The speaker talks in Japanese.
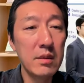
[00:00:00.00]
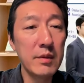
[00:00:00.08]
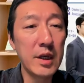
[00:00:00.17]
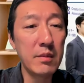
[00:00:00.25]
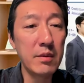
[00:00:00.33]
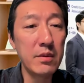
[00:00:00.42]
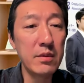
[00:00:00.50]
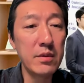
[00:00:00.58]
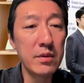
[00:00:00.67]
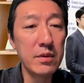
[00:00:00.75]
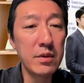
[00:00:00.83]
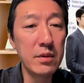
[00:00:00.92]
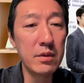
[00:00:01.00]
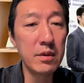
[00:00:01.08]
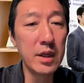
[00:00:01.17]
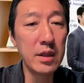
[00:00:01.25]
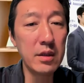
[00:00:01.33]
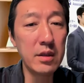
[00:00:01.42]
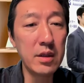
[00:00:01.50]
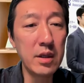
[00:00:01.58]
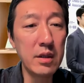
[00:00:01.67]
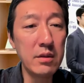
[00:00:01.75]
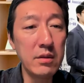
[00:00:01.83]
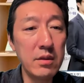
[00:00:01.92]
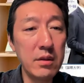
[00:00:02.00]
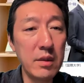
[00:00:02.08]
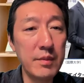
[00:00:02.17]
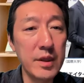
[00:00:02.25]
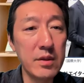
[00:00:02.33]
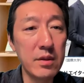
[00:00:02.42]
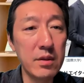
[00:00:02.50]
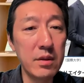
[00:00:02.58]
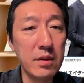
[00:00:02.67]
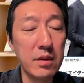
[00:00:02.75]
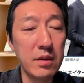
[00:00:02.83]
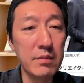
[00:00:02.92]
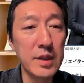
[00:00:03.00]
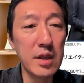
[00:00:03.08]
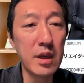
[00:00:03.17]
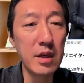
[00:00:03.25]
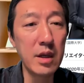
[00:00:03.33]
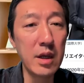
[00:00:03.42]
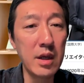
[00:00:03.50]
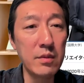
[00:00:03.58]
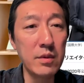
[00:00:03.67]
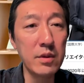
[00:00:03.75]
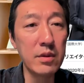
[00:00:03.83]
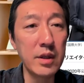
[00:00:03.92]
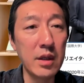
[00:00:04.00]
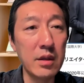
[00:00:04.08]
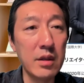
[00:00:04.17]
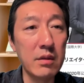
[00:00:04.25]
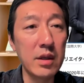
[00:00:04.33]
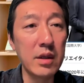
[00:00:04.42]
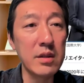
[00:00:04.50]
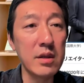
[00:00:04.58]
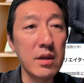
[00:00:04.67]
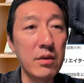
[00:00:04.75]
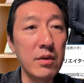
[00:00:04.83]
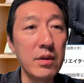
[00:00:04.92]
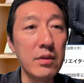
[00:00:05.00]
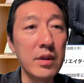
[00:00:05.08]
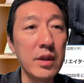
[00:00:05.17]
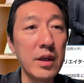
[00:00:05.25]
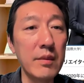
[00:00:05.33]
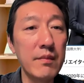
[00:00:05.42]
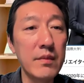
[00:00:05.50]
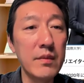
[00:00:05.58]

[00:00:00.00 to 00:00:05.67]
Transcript: 誹謗中傷を行っている人は、やっぱりまあ、正義感をもとにやってるケースが多いので、